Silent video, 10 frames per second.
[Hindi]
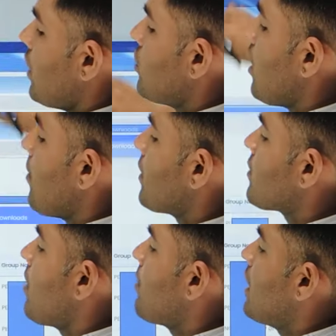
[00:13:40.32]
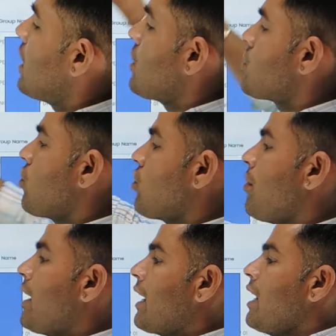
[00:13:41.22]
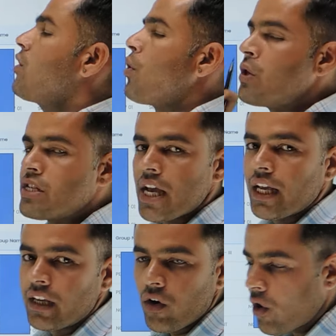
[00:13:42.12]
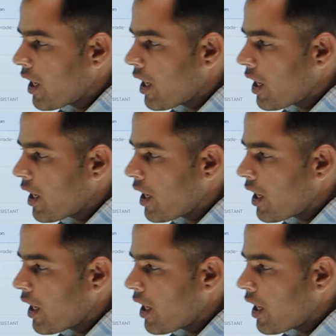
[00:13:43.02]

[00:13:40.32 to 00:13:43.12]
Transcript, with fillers: साथियों आपके सामने ये लिस्ट ऑटोमेटिकली खुल जाएगी